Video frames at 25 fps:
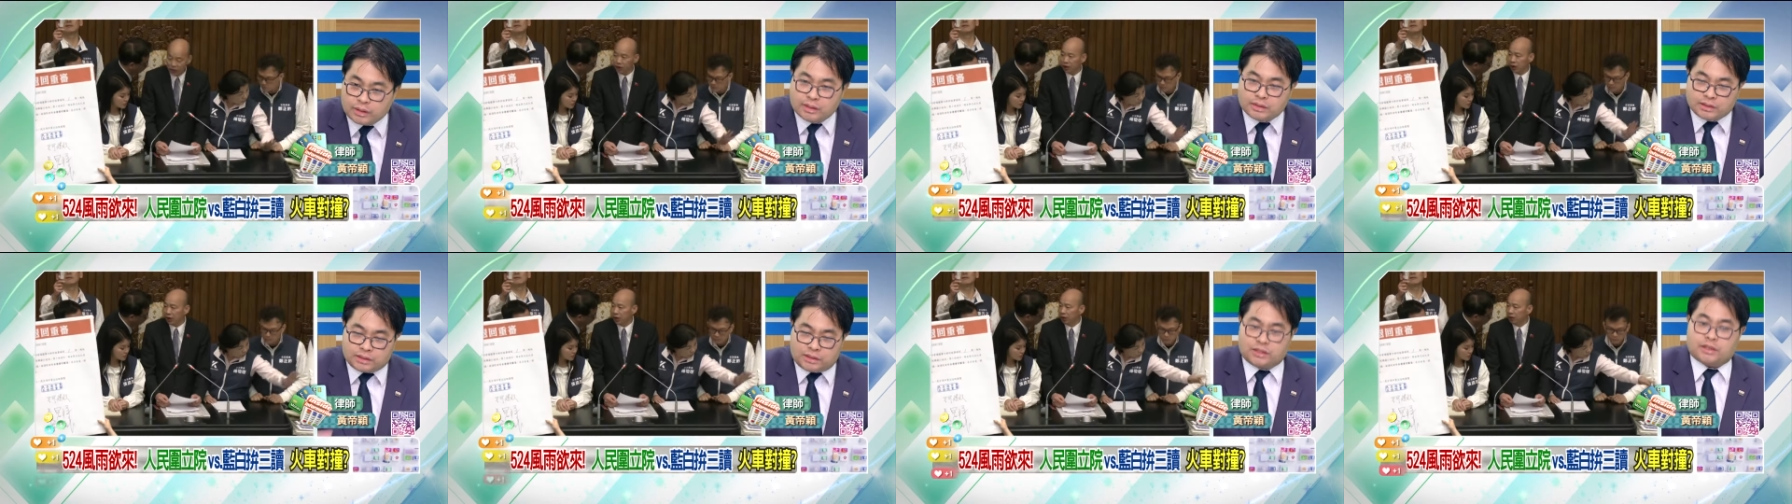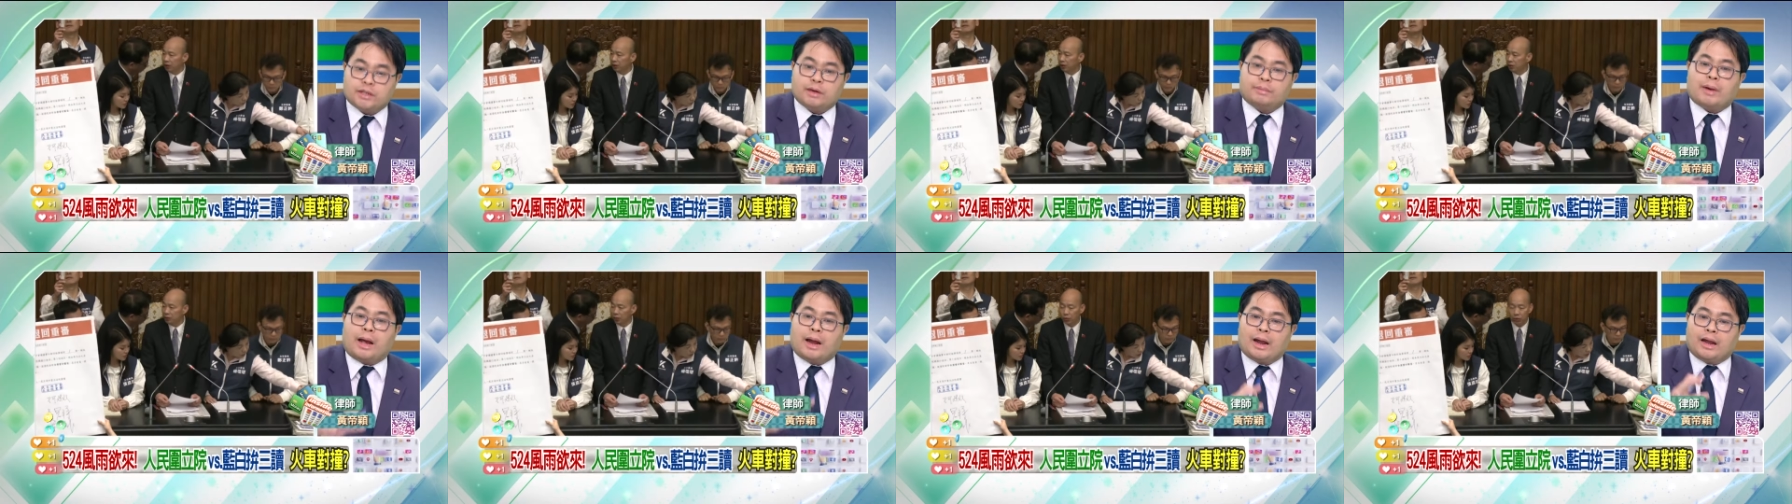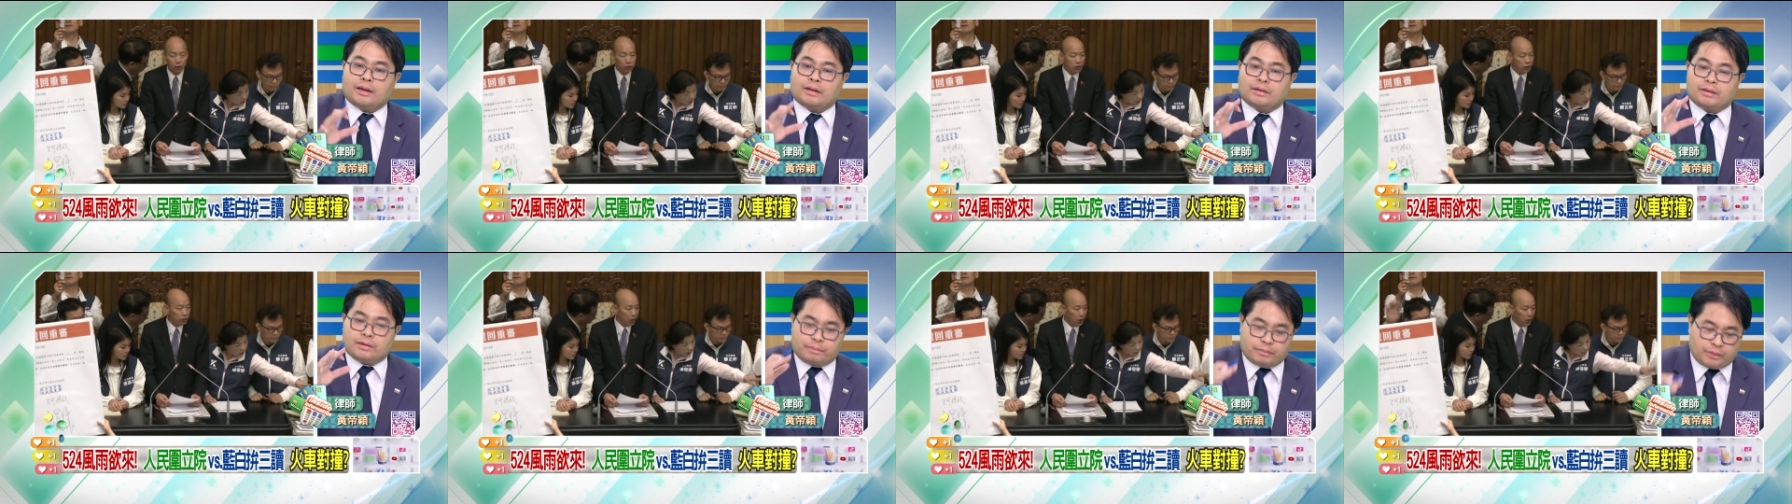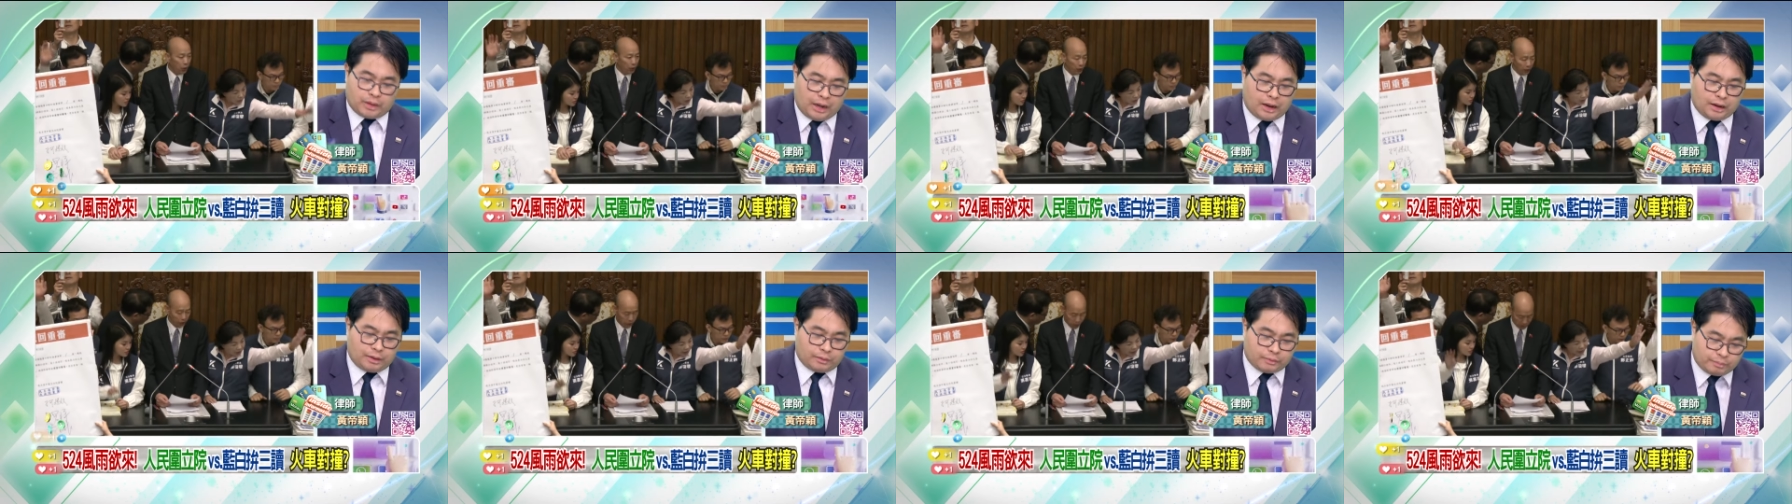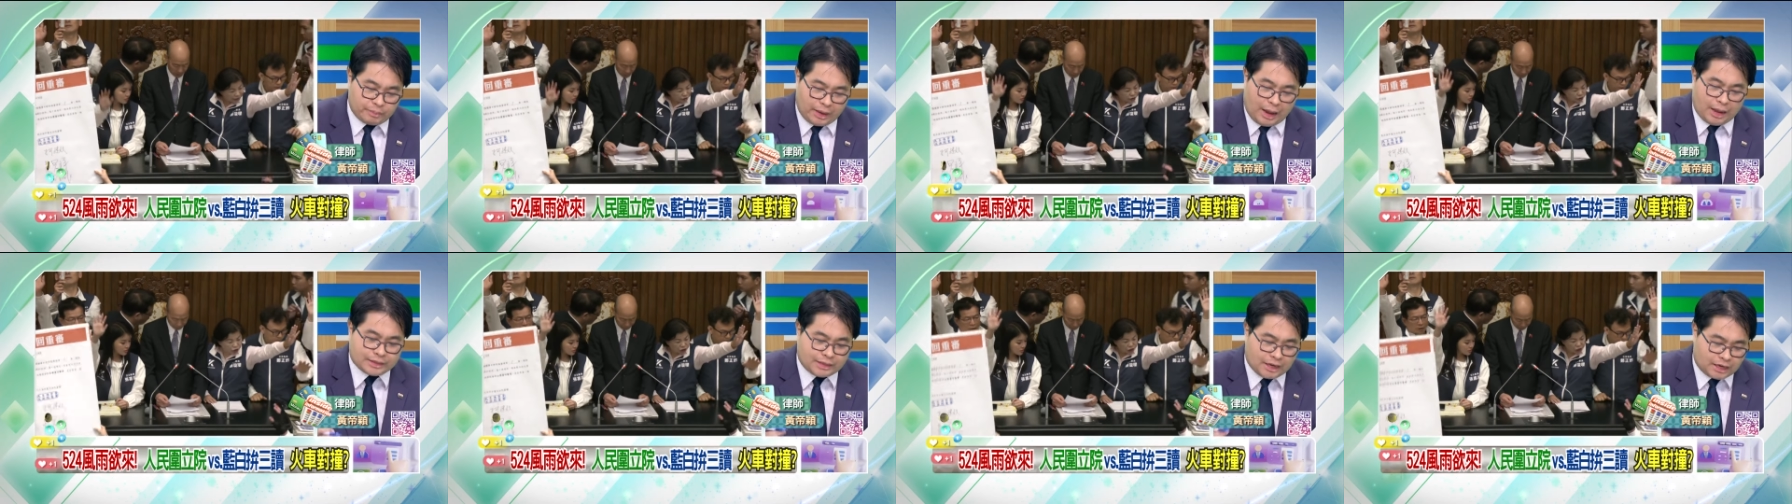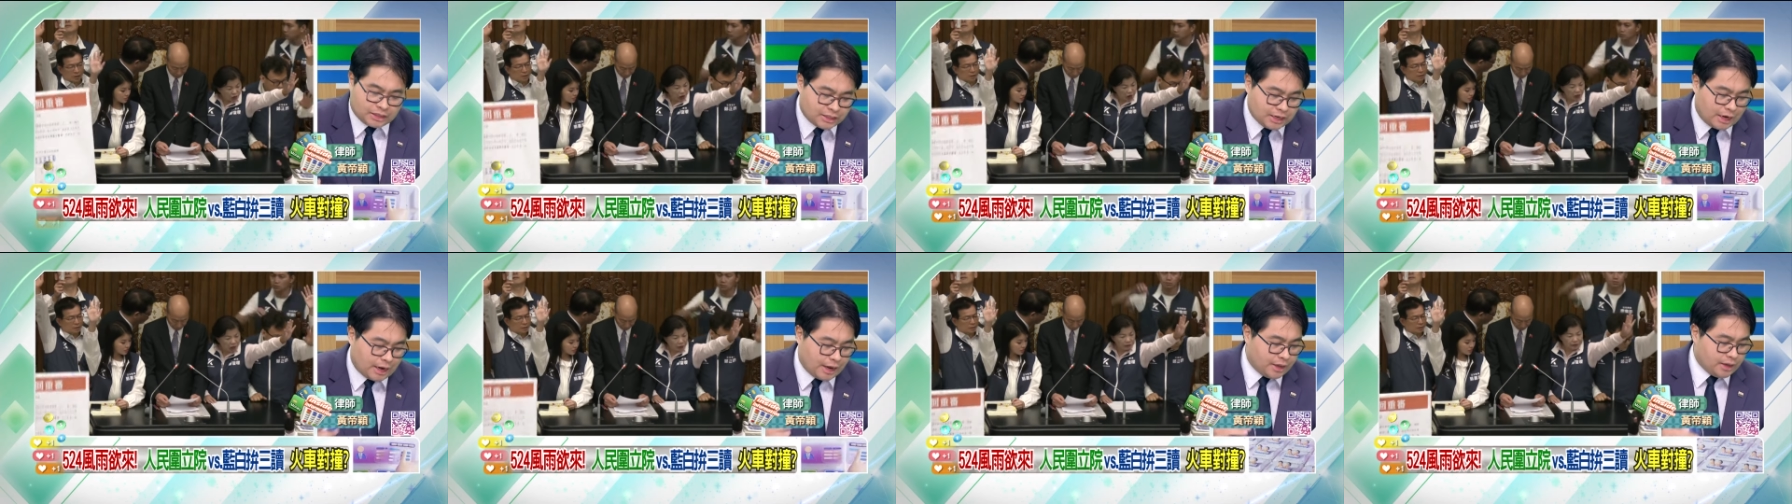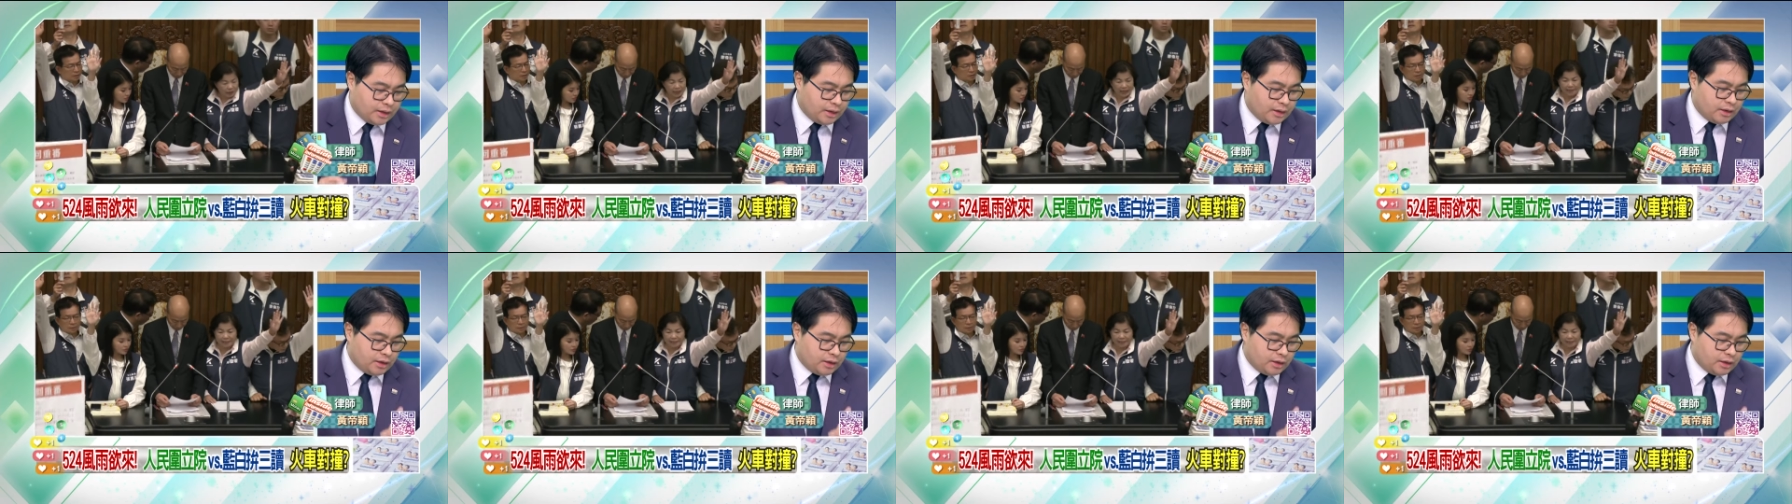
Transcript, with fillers: 直接把他啊把他挡下来。